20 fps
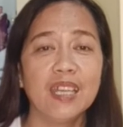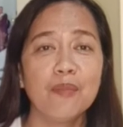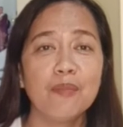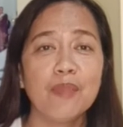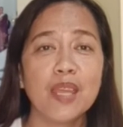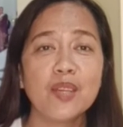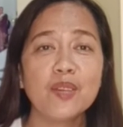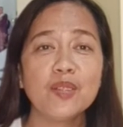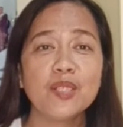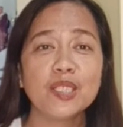
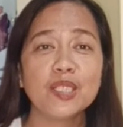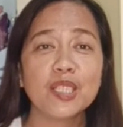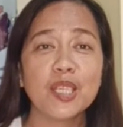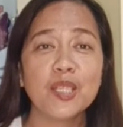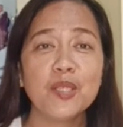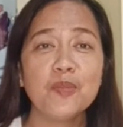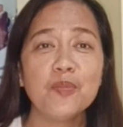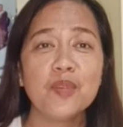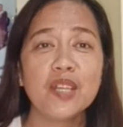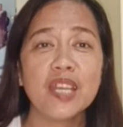meron na
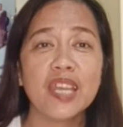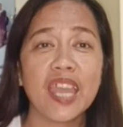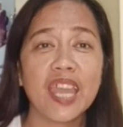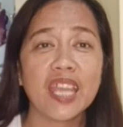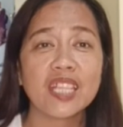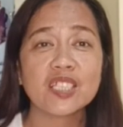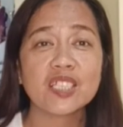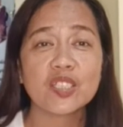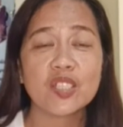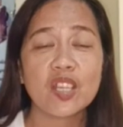tayong mga
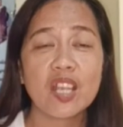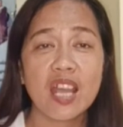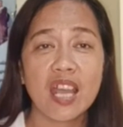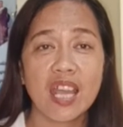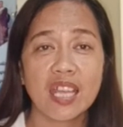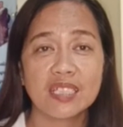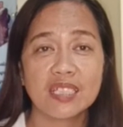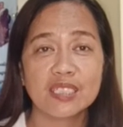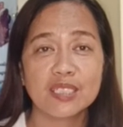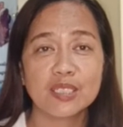extra
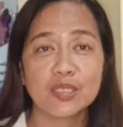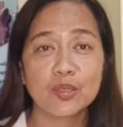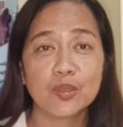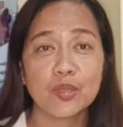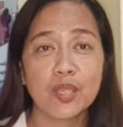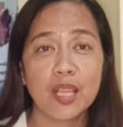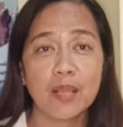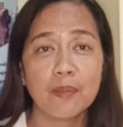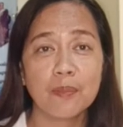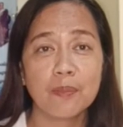hands
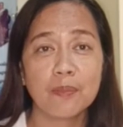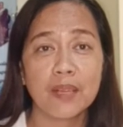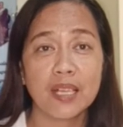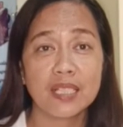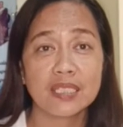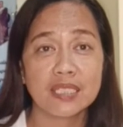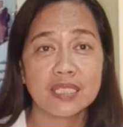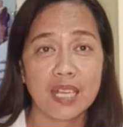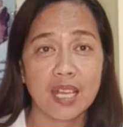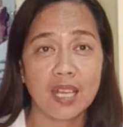to help
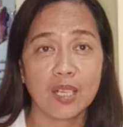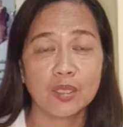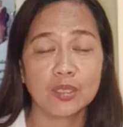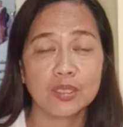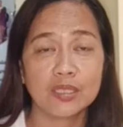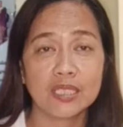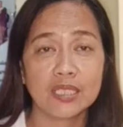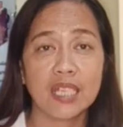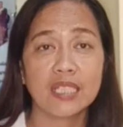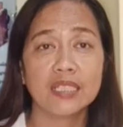us
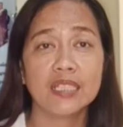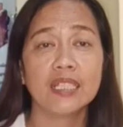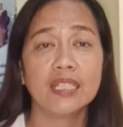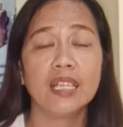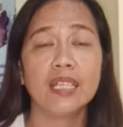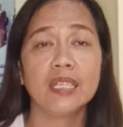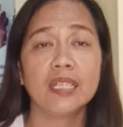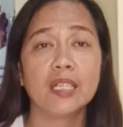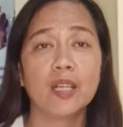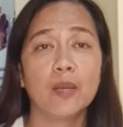out sa
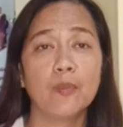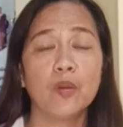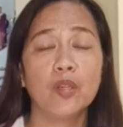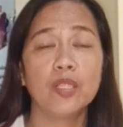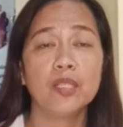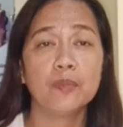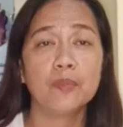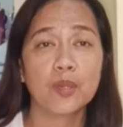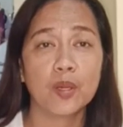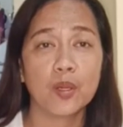ating Alay Kapwa na